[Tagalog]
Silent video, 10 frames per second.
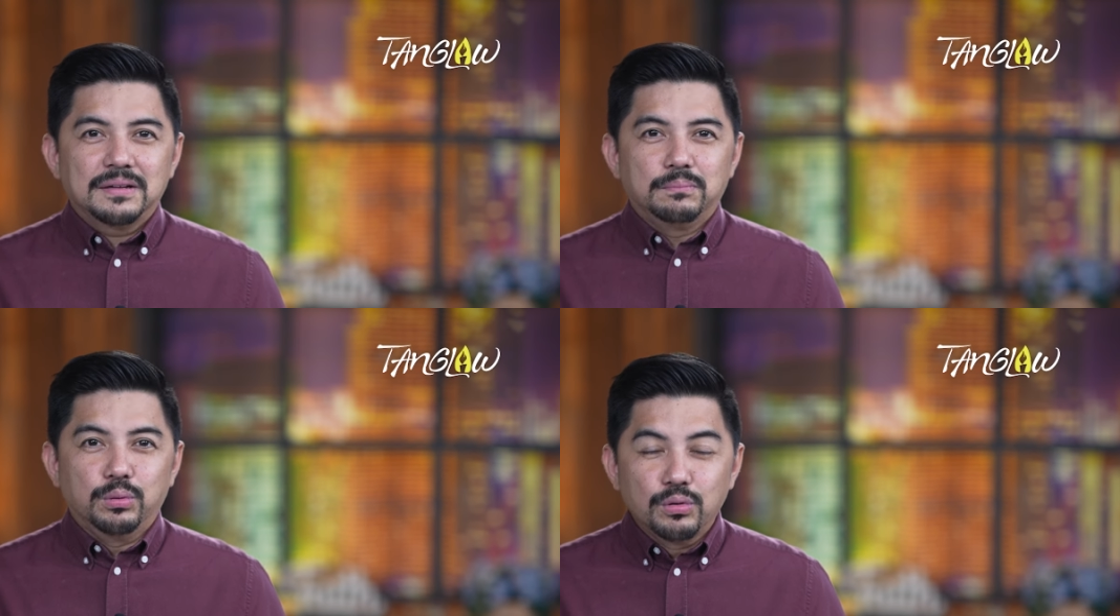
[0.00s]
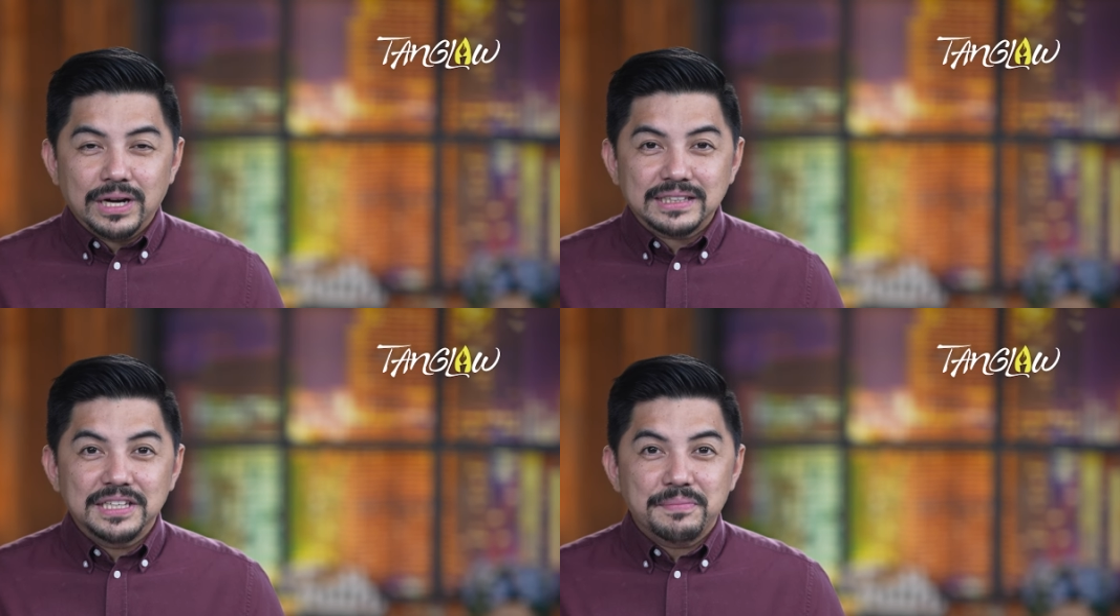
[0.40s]

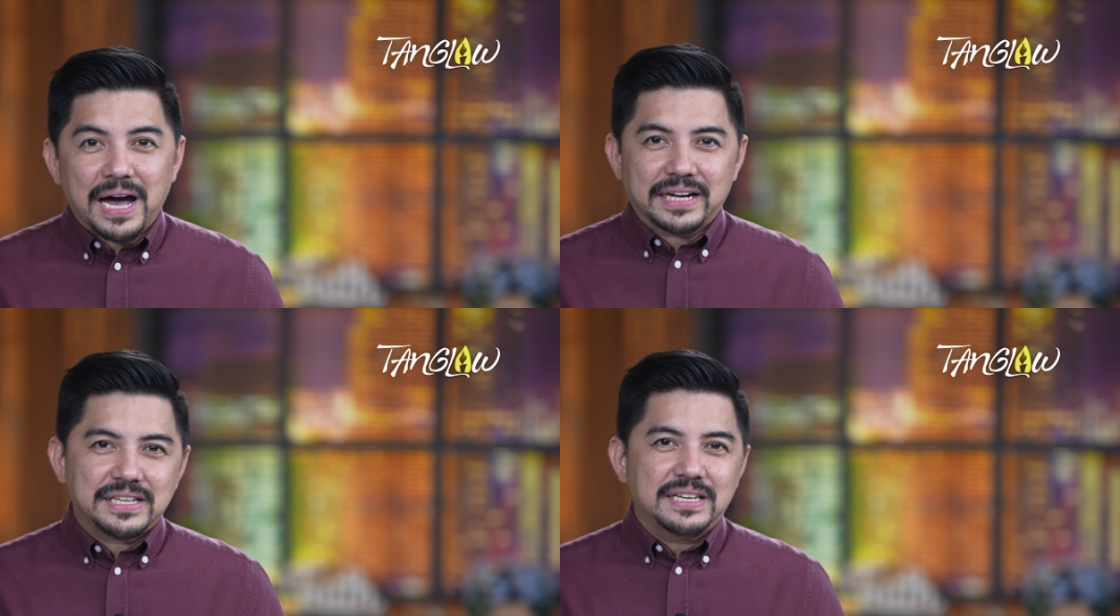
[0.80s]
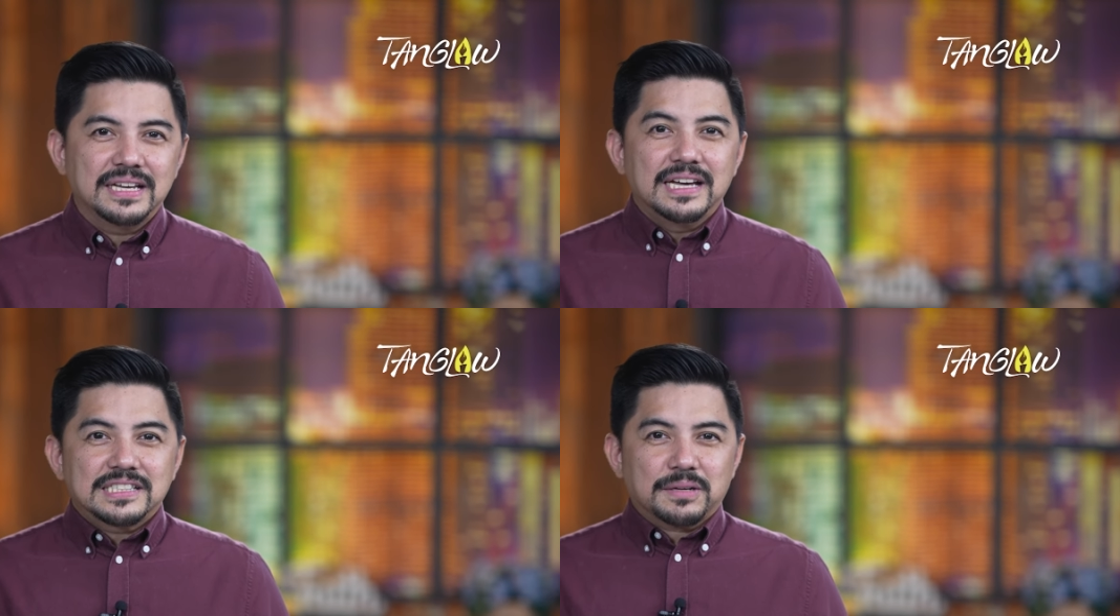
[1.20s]
Bungad ni Mari,
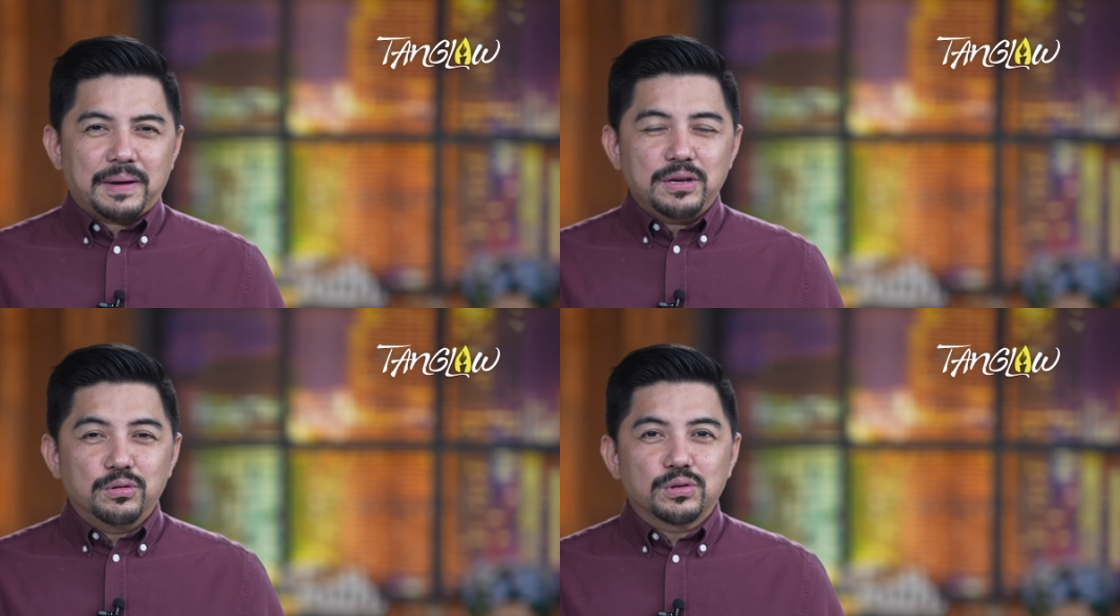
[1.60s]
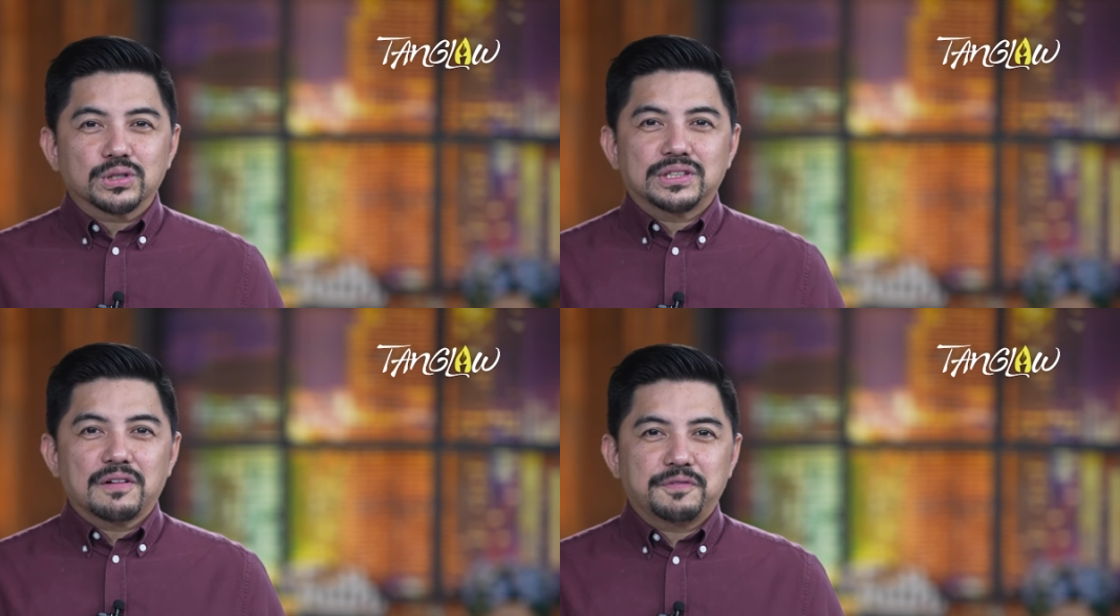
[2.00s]
sabay
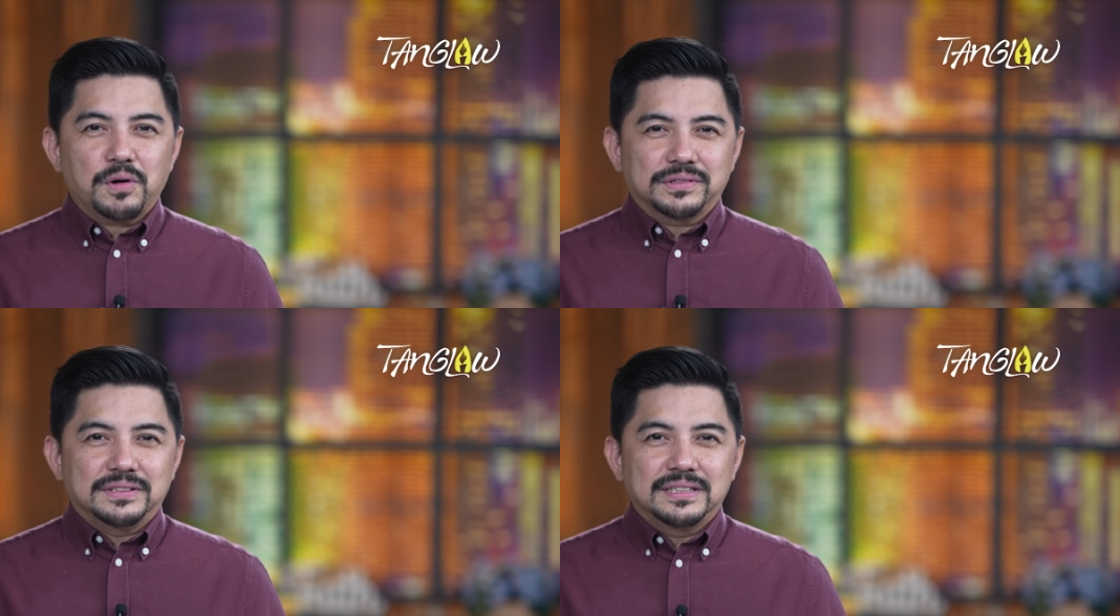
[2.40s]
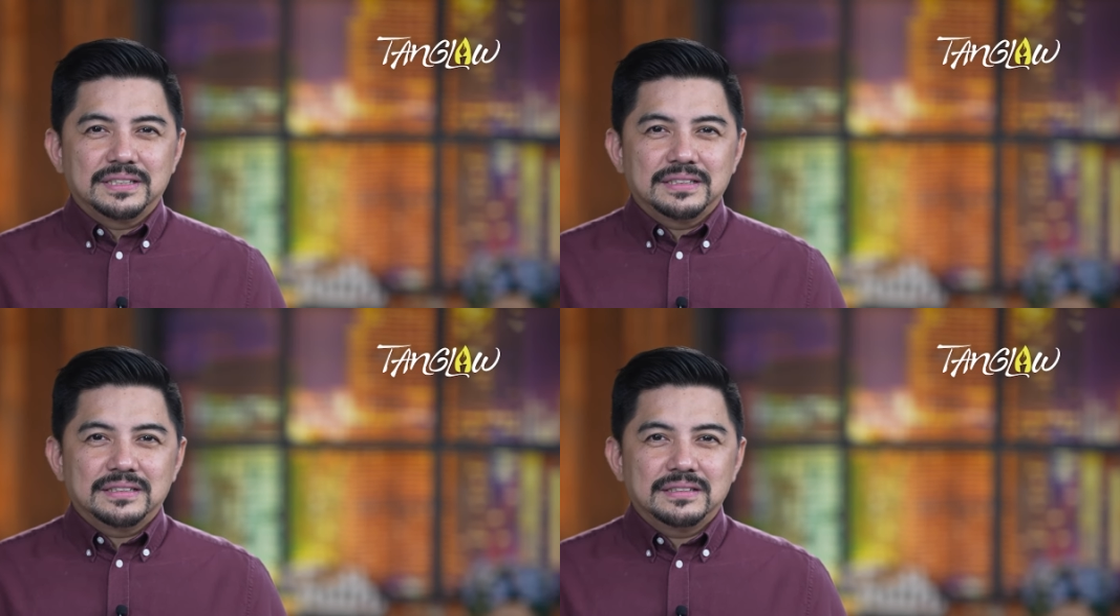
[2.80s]
hugot ng phone.
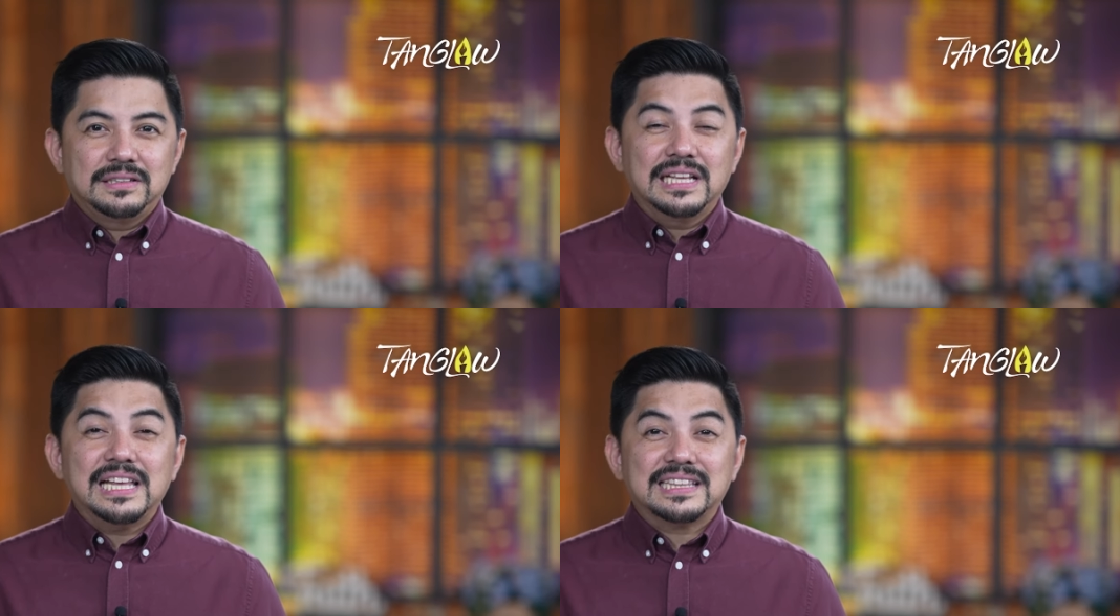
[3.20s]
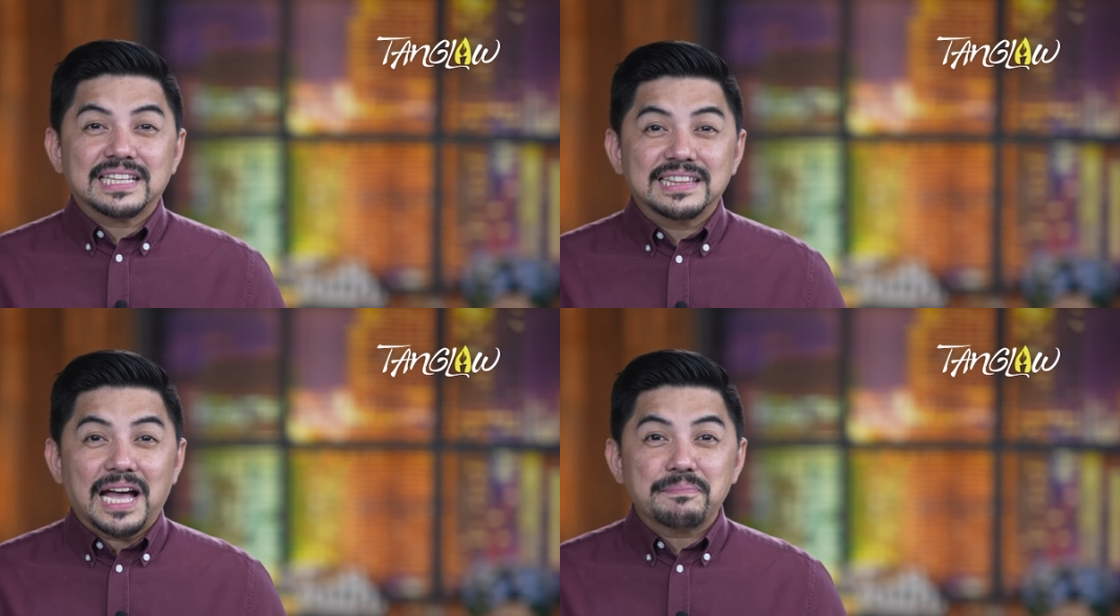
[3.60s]

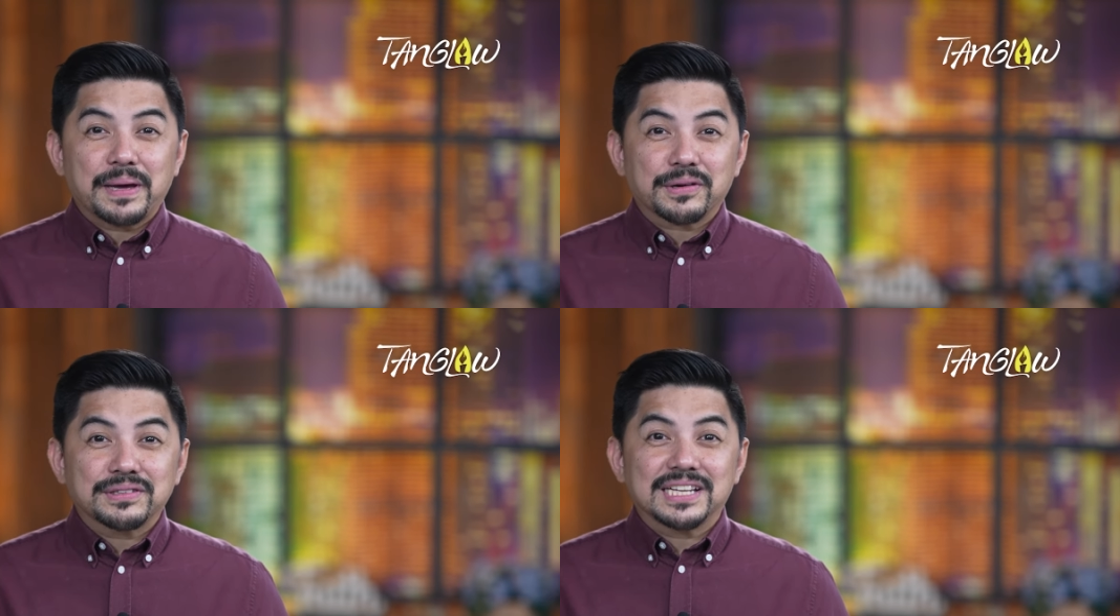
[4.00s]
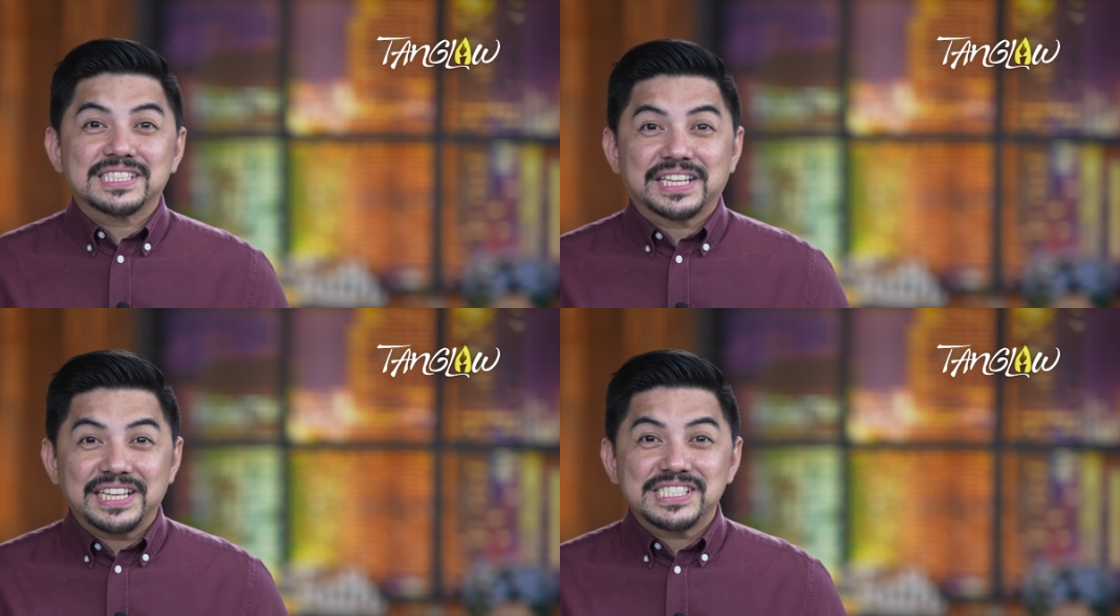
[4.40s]
Deleted na pero
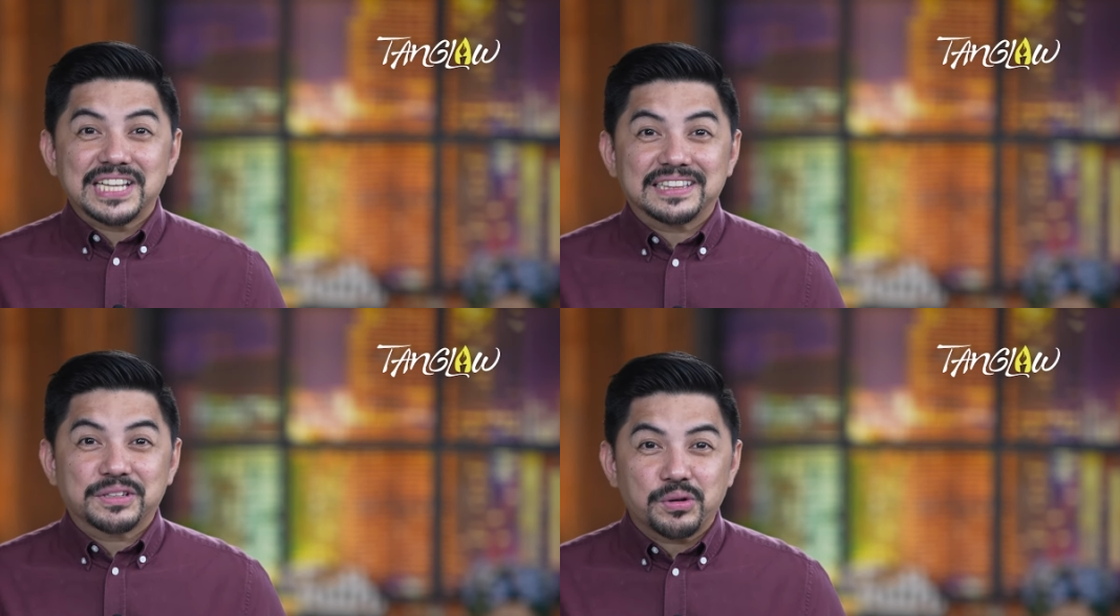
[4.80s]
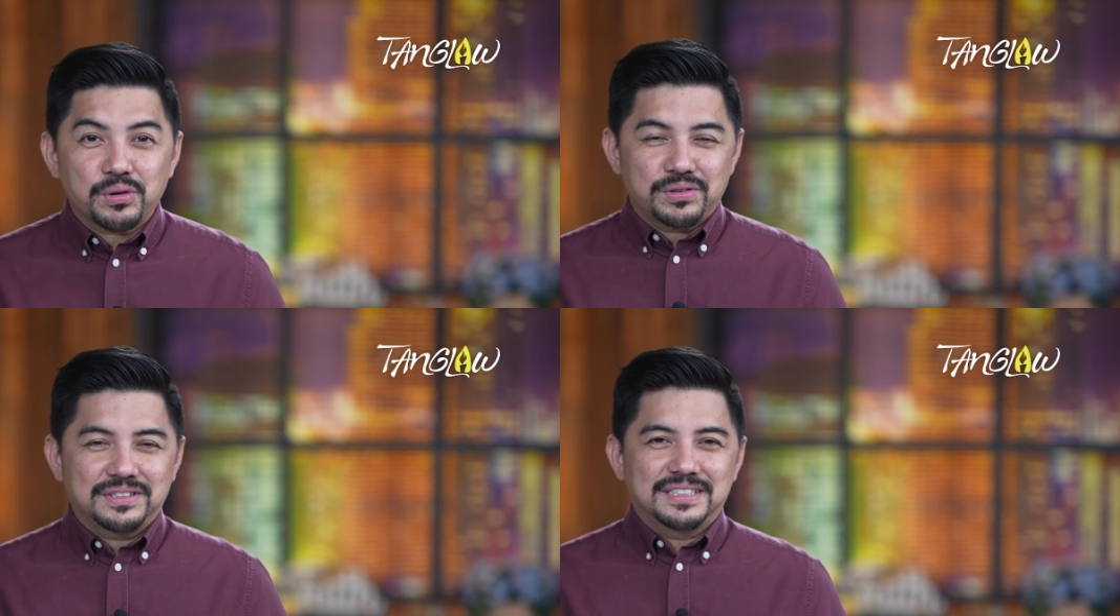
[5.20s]
na-screenshot ko.